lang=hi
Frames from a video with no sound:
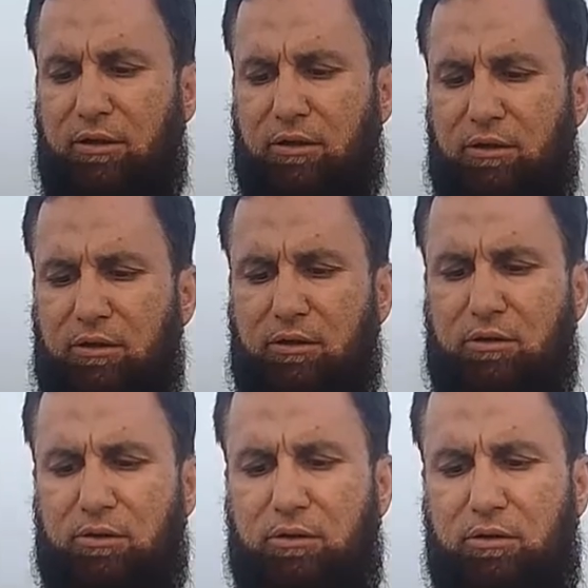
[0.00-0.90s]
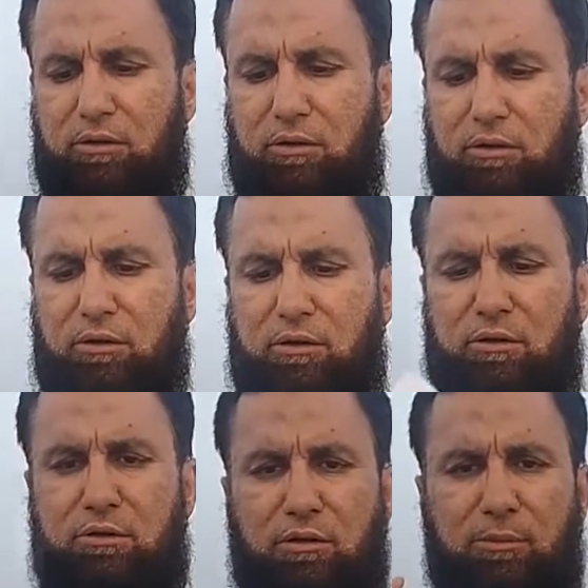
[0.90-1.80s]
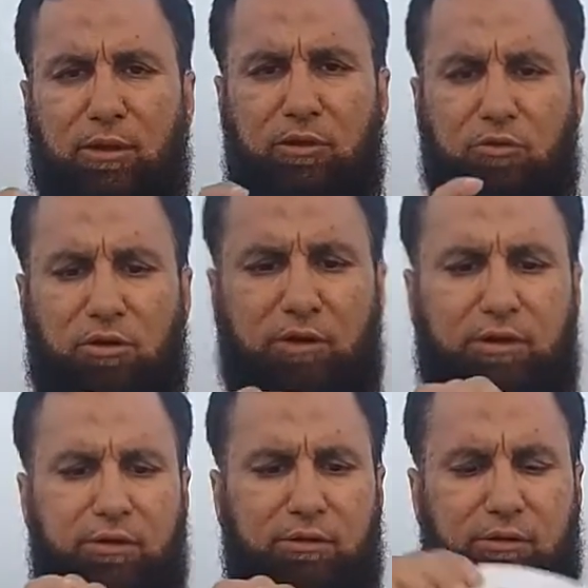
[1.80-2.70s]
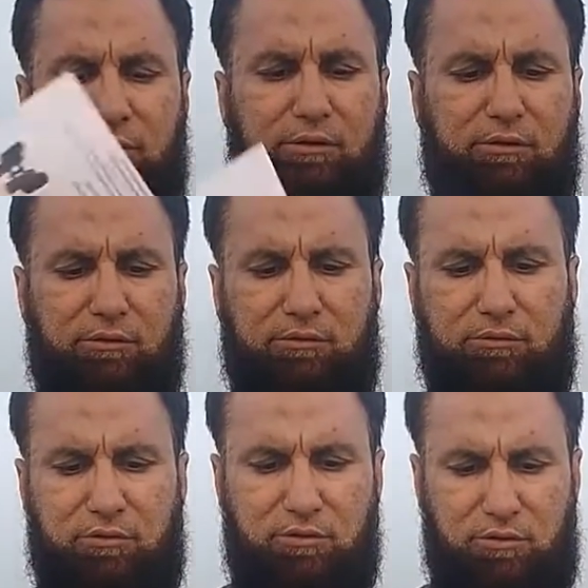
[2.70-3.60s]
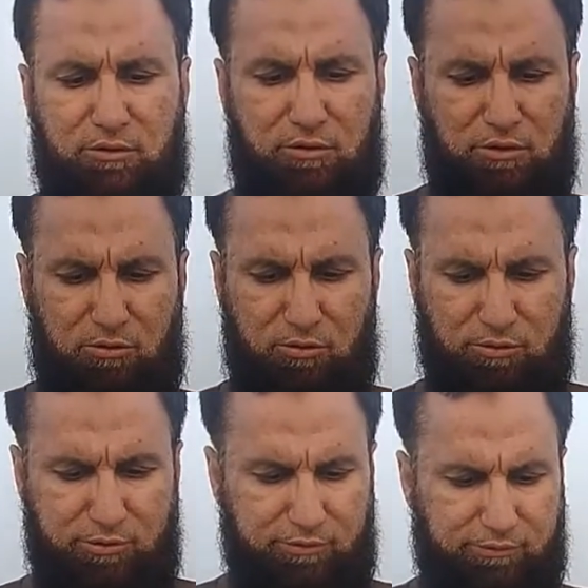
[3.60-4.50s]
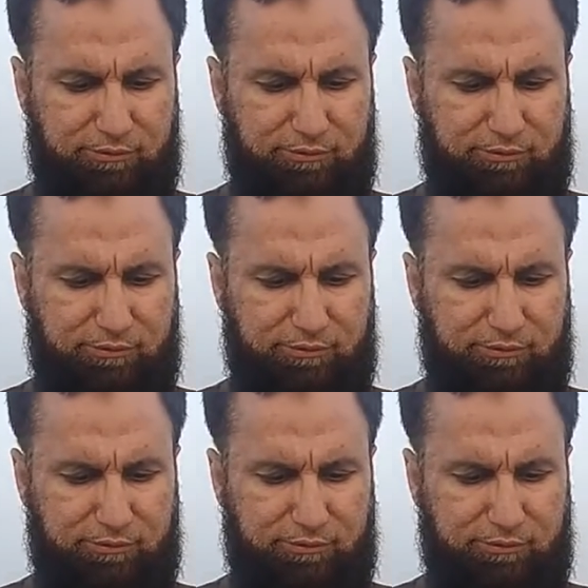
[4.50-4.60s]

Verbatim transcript: है आ, ये मैनुअल है ठीक हो गया